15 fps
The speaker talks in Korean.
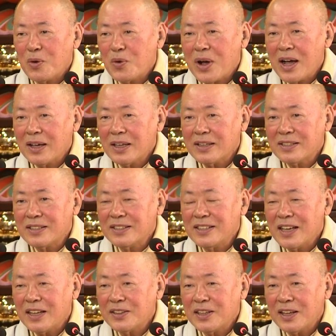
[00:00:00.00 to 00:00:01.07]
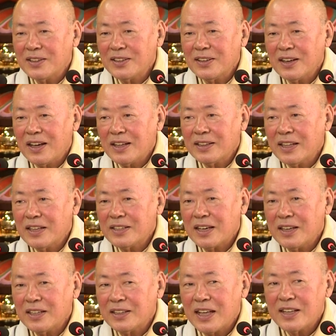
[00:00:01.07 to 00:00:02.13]
왕에 즉위한다든가
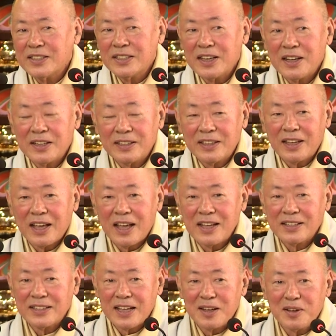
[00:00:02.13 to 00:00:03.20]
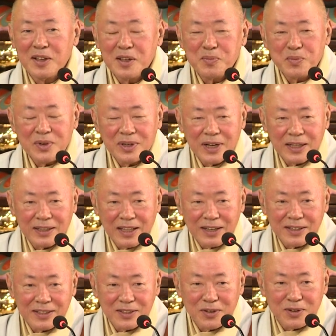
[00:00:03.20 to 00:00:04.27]
태자의 탄생할 때 항상 뭐가
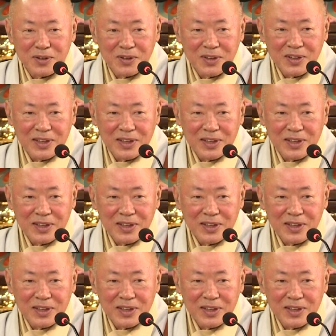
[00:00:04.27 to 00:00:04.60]
따르지요?